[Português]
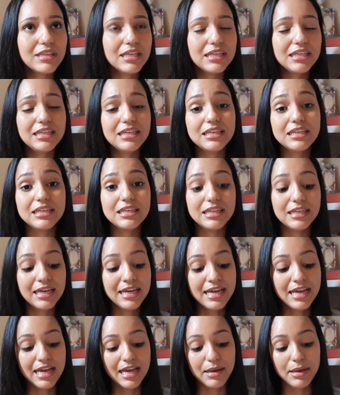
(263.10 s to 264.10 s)
E
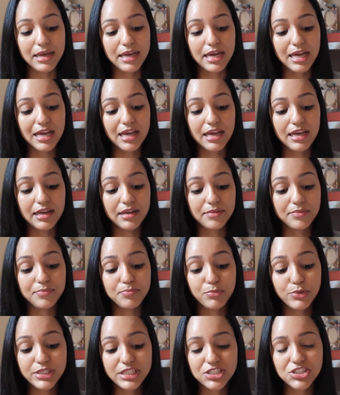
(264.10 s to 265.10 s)
é,
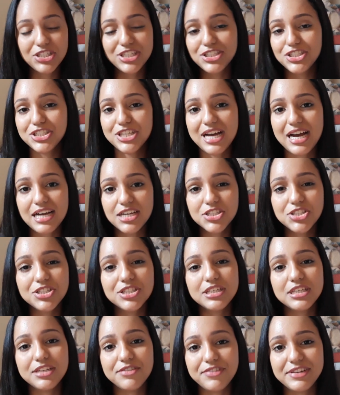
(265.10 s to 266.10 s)
muita gente acha
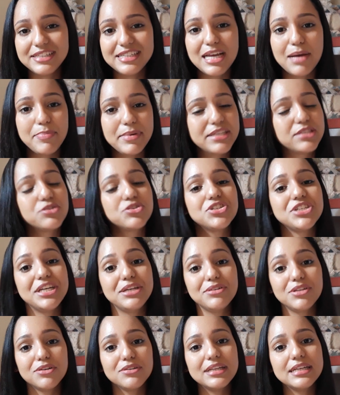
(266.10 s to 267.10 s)
que vender a preço
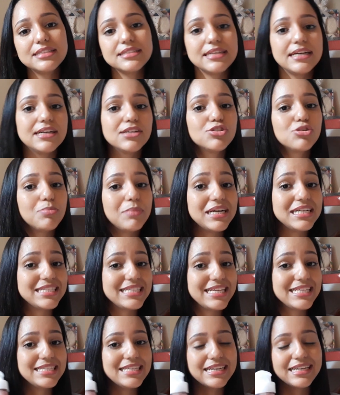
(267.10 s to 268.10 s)
cheio não dá certo, mas
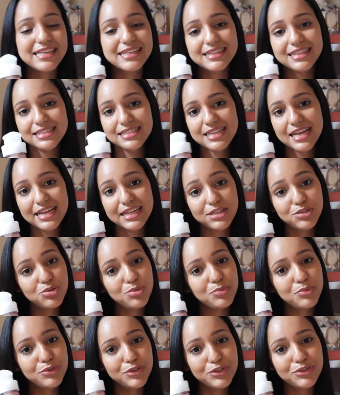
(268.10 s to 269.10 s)
esse aqui tá saindo
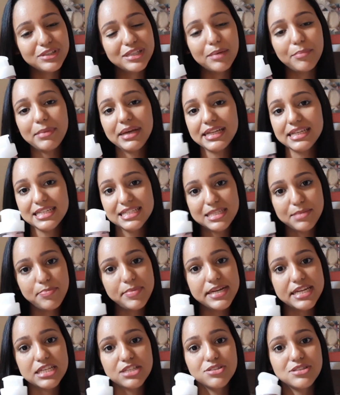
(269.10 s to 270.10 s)
muito também nesse
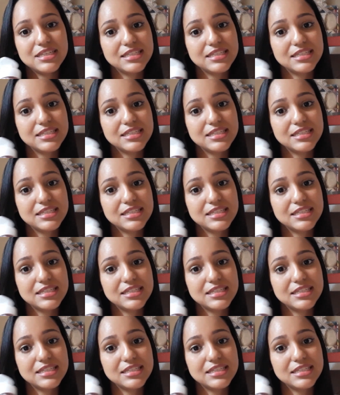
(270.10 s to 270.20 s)
preço.